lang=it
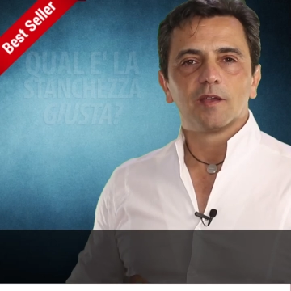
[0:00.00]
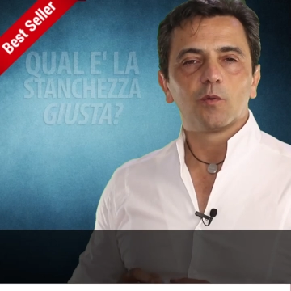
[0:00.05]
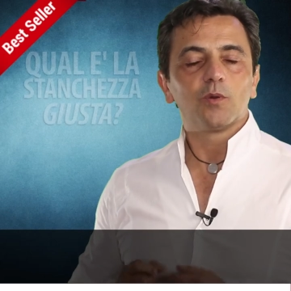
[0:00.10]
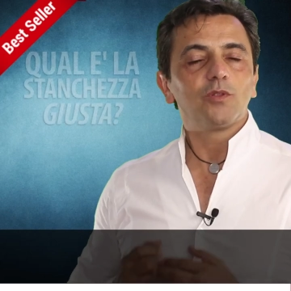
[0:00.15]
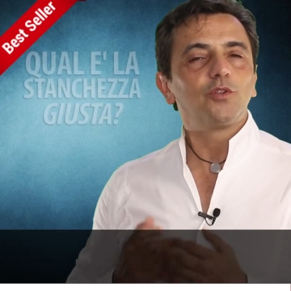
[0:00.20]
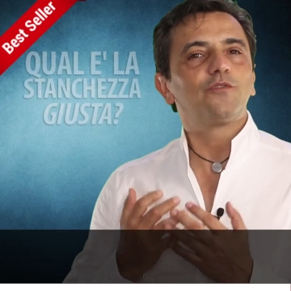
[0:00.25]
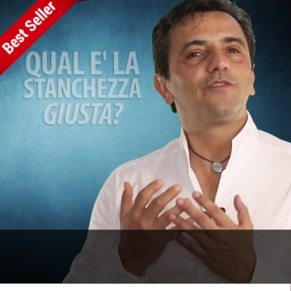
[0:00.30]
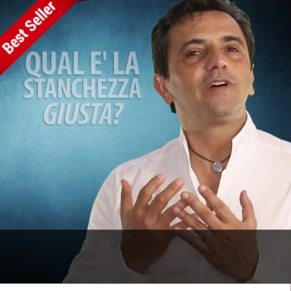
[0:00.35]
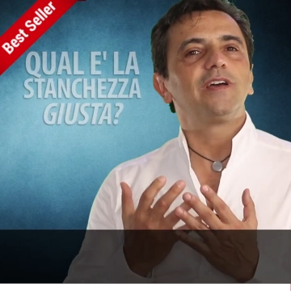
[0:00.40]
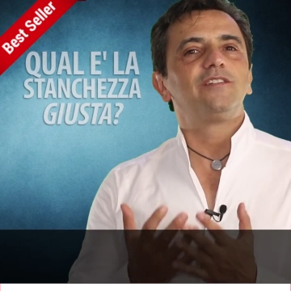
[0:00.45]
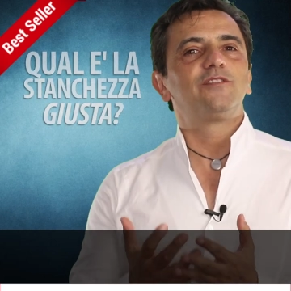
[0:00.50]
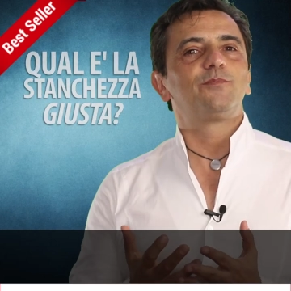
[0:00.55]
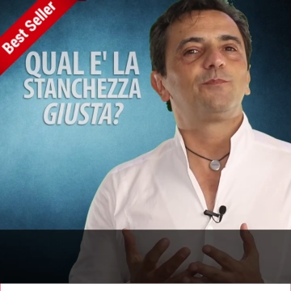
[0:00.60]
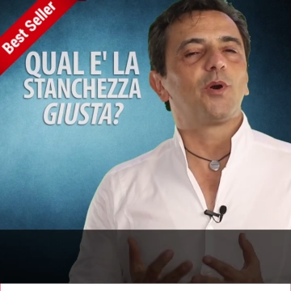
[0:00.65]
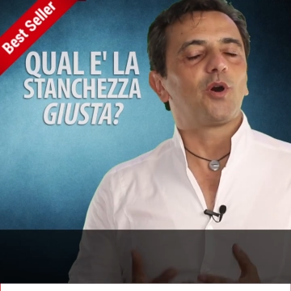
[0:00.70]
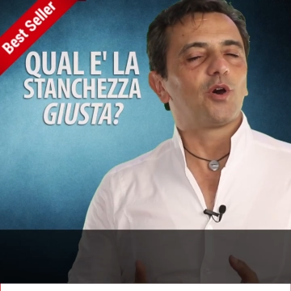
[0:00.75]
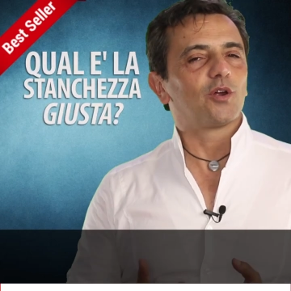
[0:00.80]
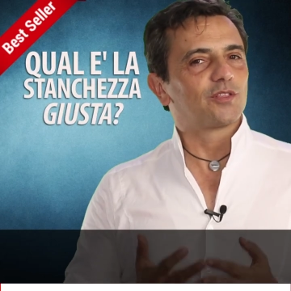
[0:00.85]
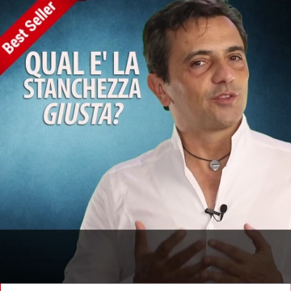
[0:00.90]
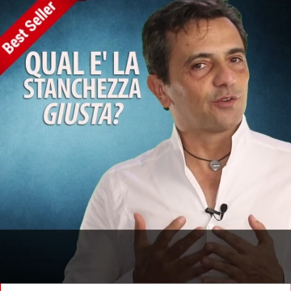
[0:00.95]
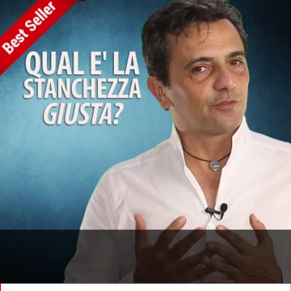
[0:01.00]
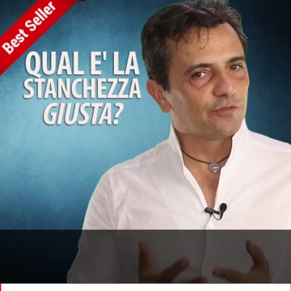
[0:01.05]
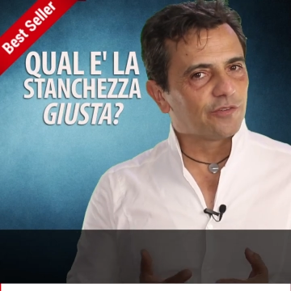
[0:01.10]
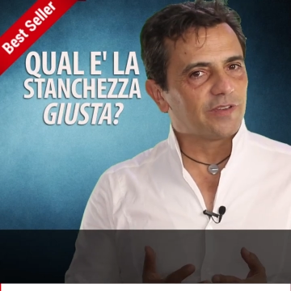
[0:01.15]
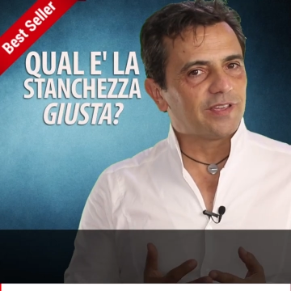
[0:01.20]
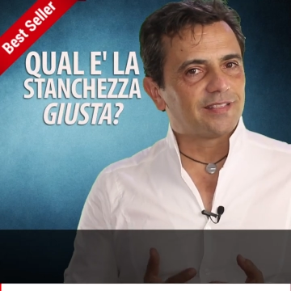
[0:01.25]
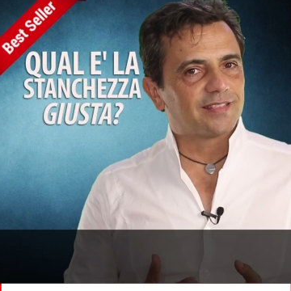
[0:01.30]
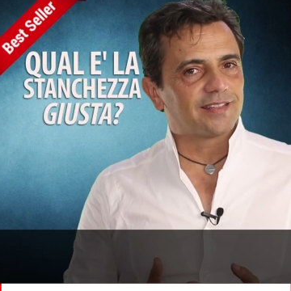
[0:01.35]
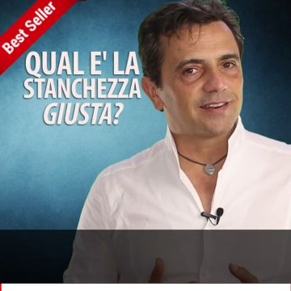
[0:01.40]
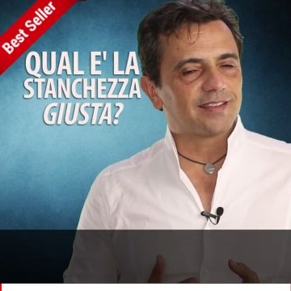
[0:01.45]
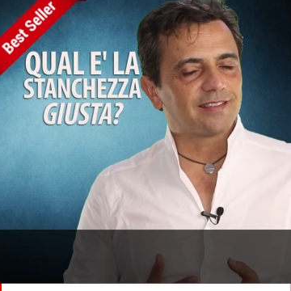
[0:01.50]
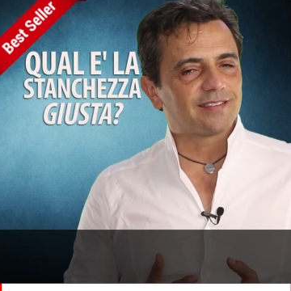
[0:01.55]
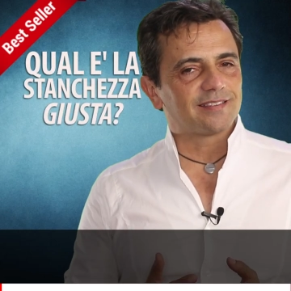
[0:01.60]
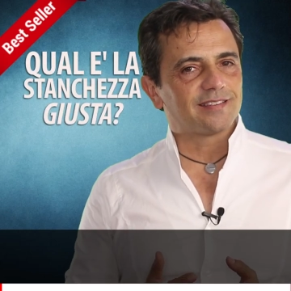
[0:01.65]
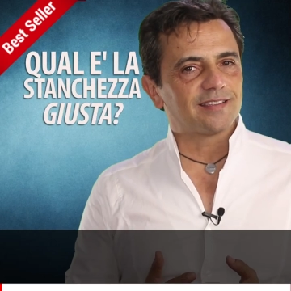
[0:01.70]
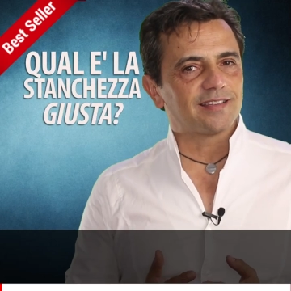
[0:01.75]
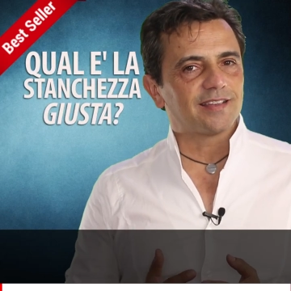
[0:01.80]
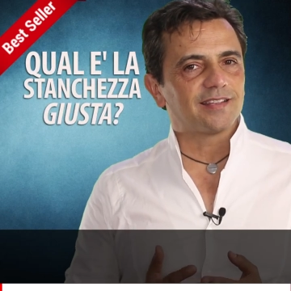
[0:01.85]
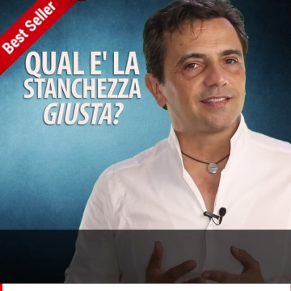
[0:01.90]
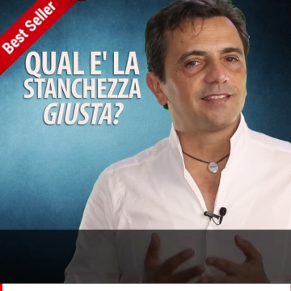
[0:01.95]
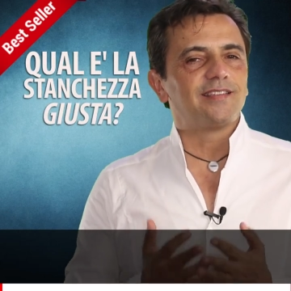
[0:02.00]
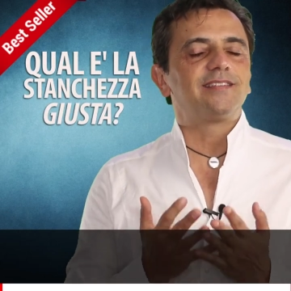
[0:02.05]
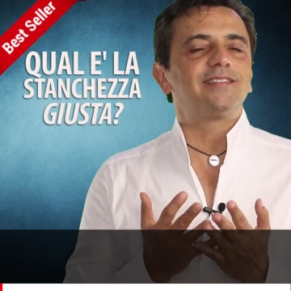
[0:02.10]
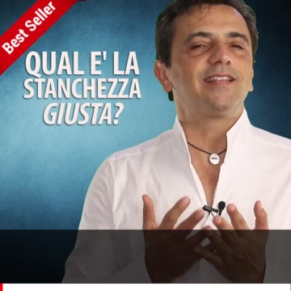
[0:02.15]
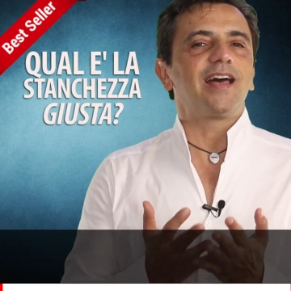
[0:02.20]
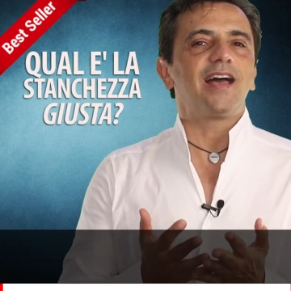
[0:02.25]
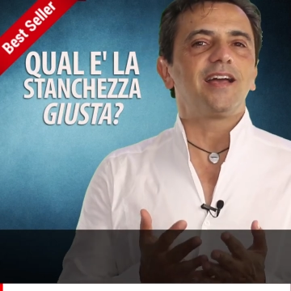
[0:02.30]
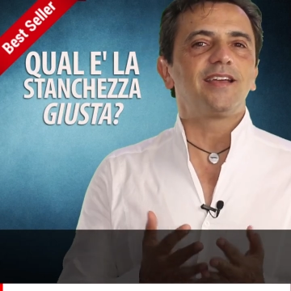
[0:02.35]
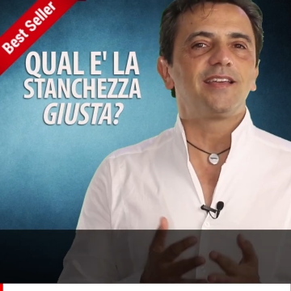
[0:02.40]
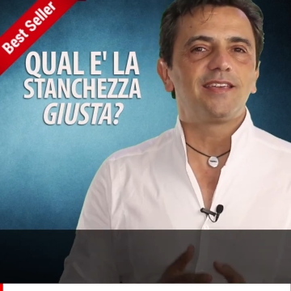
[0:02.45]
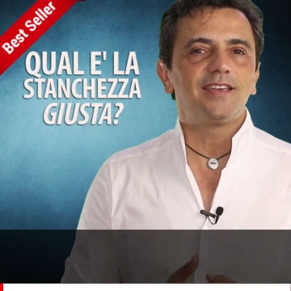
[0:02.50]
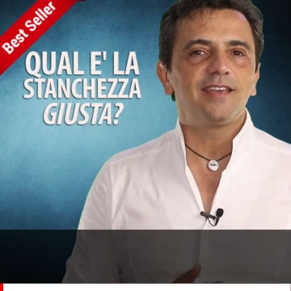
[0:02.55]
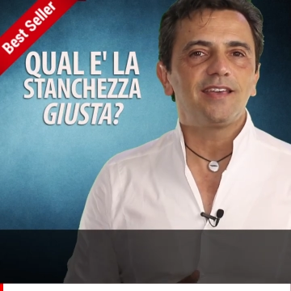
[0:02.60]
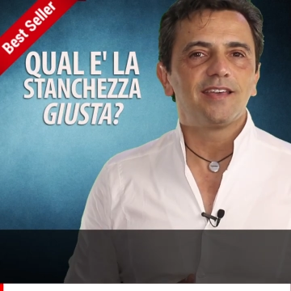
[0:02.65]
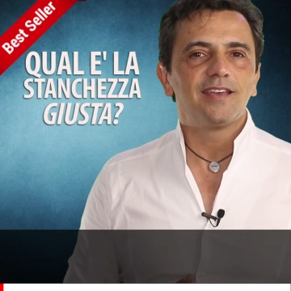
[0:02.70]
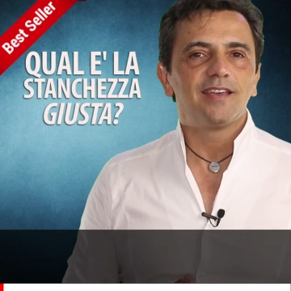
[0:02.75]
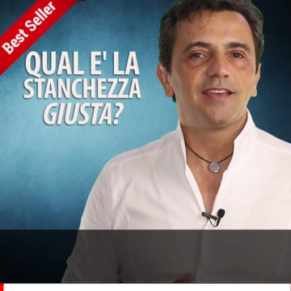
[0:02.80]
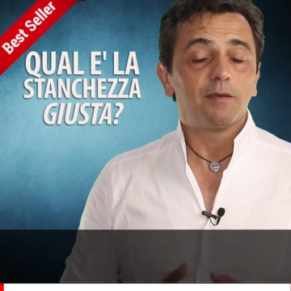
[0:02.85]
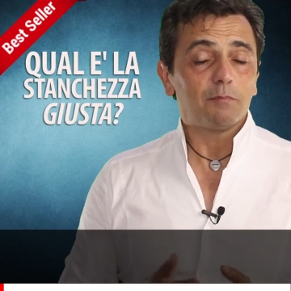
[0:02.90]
Quando fai sport o fitness eh, ti stanchi?